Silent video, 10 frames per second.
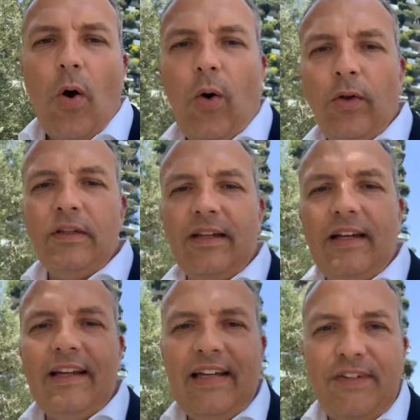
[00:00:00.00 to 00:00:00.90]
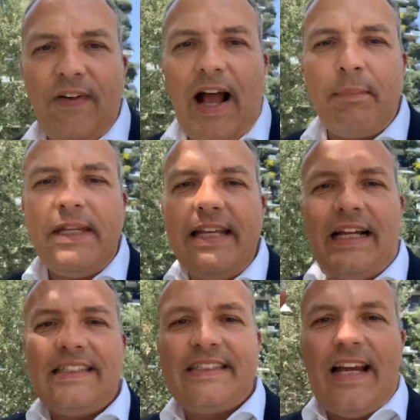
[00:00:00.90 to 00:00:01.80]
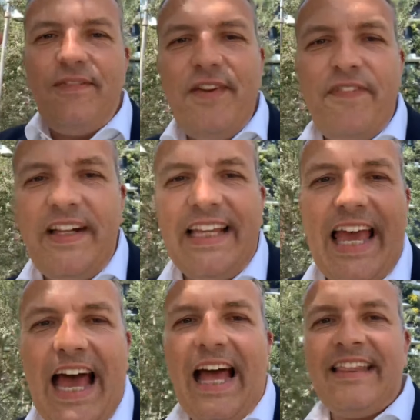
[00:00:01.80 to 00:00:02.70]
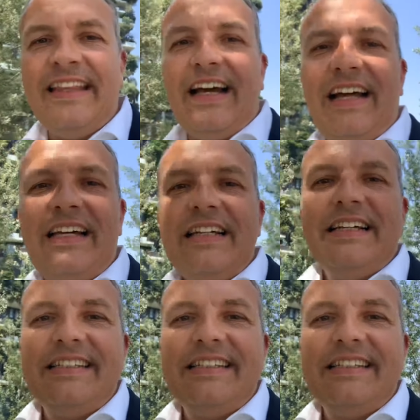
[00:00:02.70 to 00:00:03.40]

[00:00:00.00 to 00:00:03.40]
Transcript: Und äh, ich frage mich die ganze Zeit, wie viele Gärtner